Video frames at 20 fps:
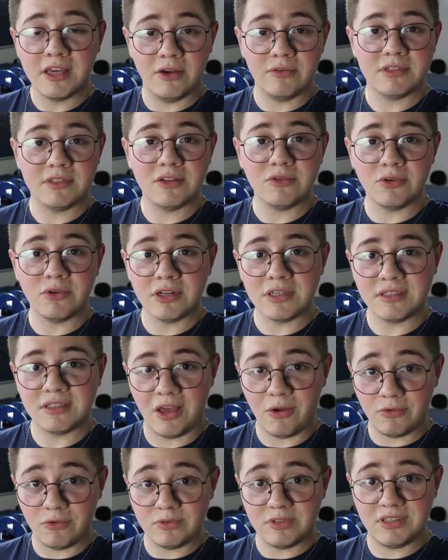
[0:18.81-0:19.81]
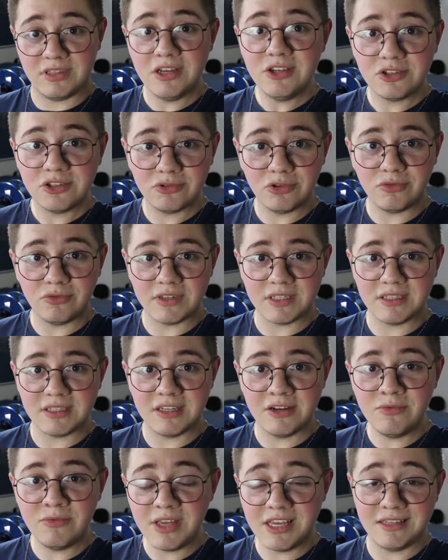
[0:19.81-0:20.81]
que é um setor que está em constante
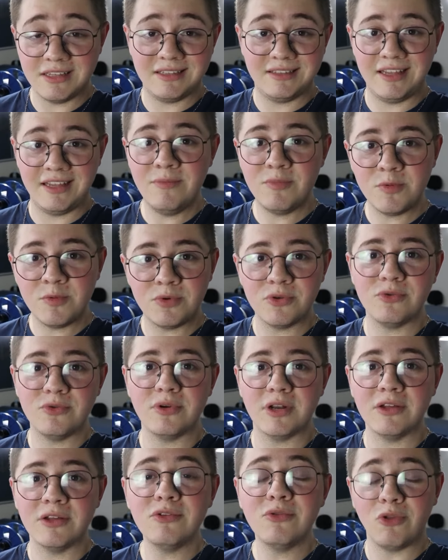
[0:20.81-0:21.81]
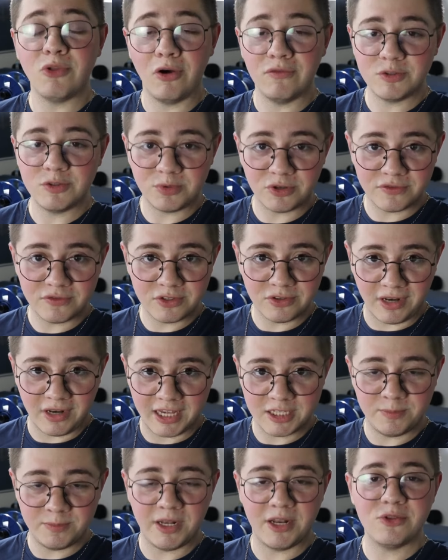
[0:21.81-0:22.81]
inovação e sempre procurando novos
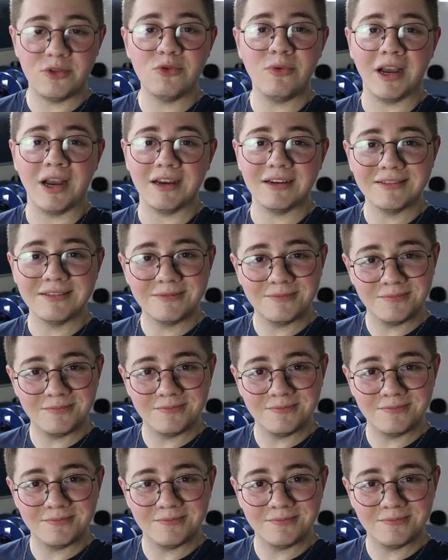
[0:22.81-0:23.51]
profissionais para atuar.